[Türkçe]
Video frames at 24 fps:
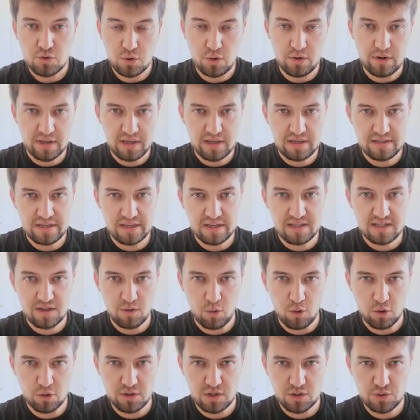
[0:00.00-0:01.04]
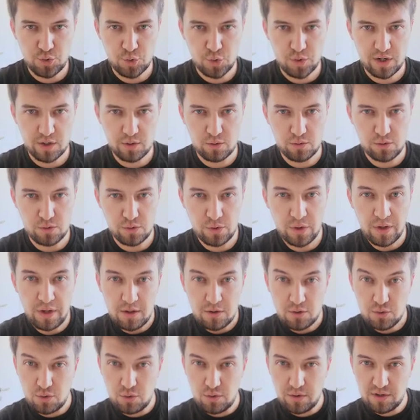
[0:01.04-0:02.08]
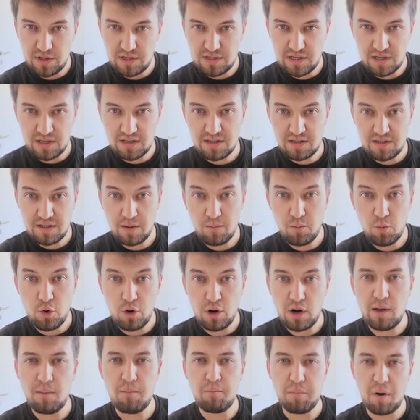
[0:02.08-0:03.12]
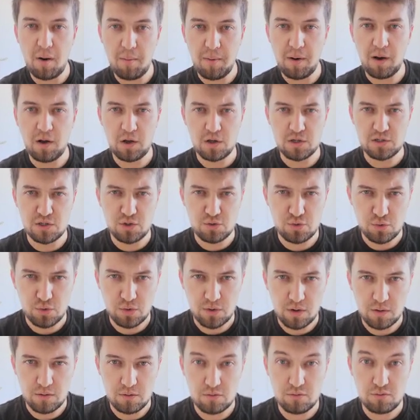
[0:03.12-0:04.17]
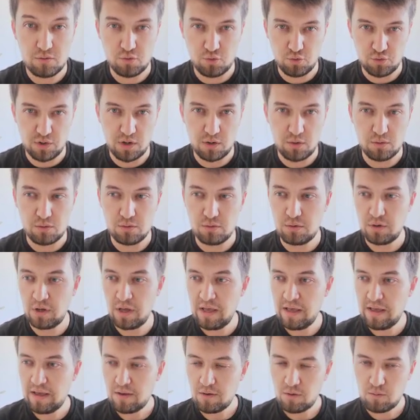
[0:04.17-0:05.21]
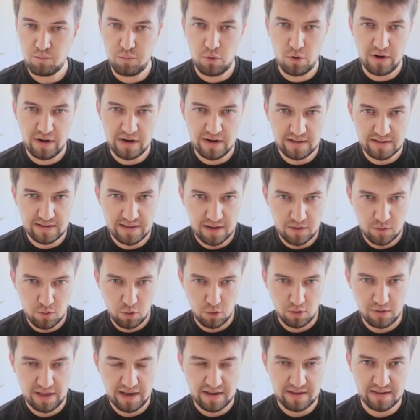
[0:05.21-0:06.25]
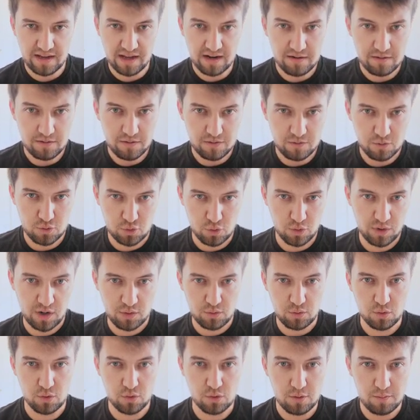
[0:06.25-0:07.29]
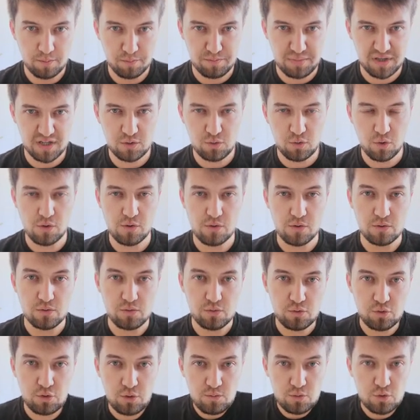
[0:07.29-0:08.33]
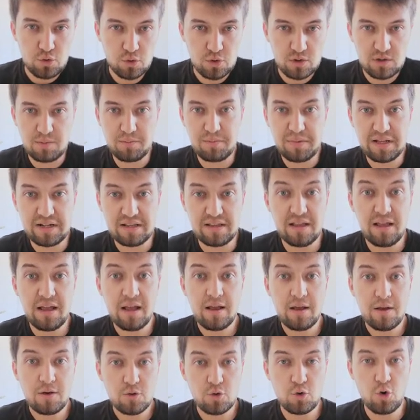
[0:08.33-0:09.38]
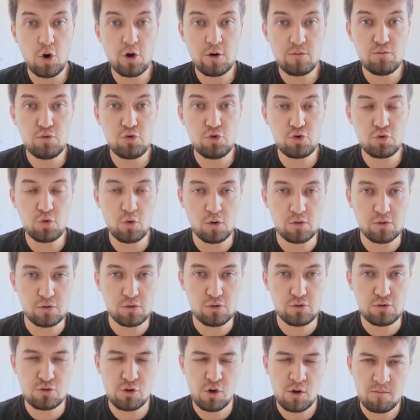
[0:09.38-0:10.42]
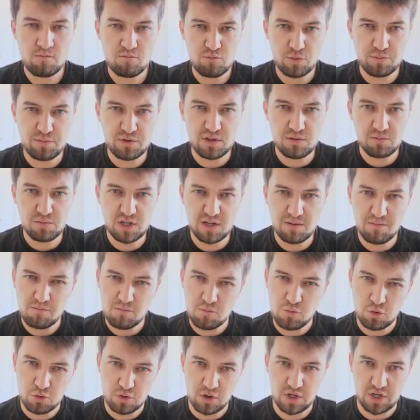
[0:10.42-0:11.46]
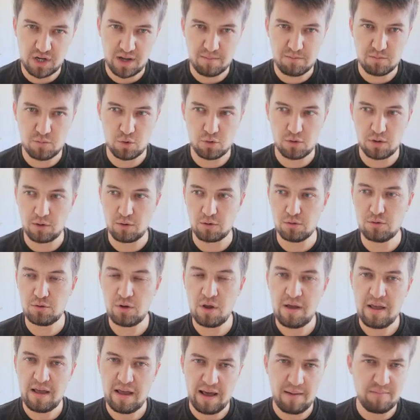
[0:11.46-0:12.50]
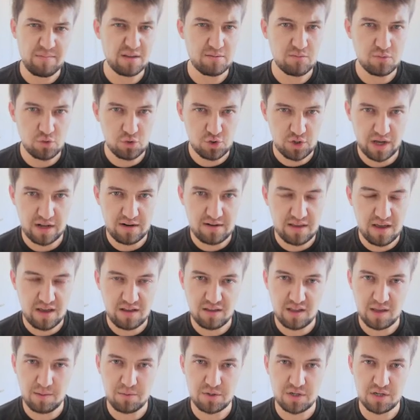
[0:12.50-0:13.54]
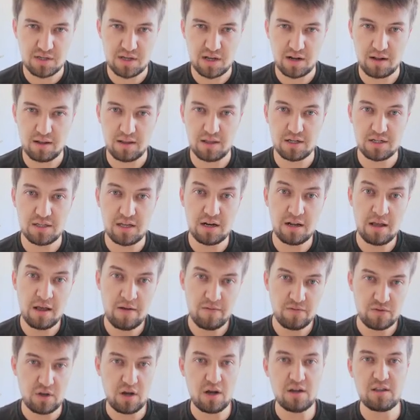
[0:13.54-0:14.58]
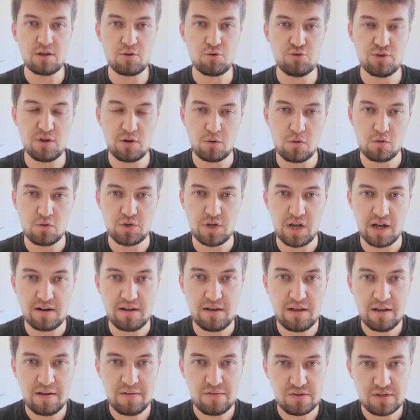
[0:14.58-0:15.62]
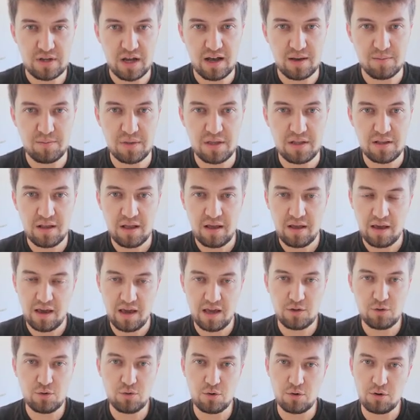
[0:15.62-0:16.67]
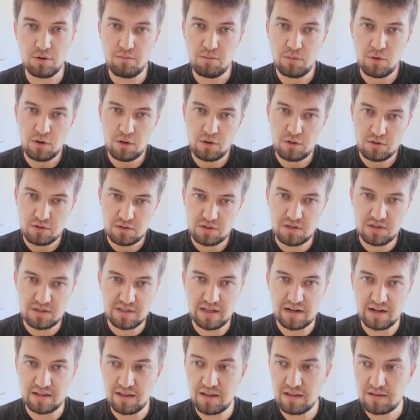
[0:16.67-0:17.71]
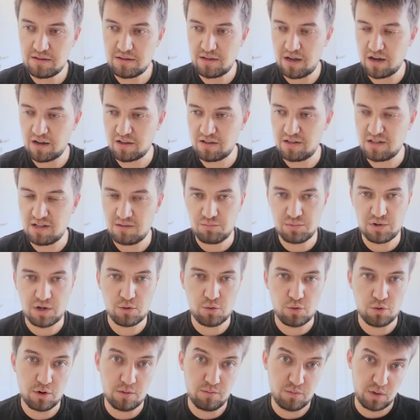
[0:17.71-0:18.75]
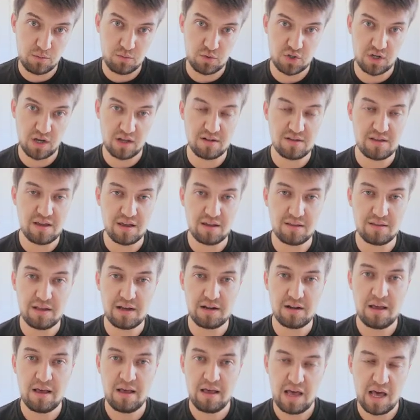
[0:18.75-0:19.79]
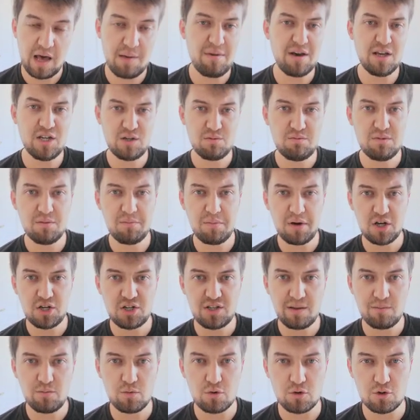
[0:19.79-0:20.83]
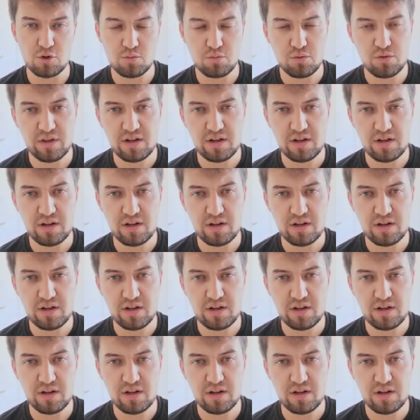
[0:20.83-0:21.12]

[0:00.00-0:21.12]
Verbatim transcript: Sonraki 8'i orta sorular olur. Sonraki 8'i de böyle baba kazık sorular olur. Güzel olur. Böylelikle kolaydan zora doğru bir konunun tüm soru tiplerini görmüş oluruz. Bu bizim için muhteşem bir olay olur. Hem de bunu canlı yayında yapacağız arkadaşlar. Daha da güzel olacağını tahmin ediyorum sizlere de takdiri bırakıyorum. Tabi canlı yayınlar hemen şimdi başlamıyoruz.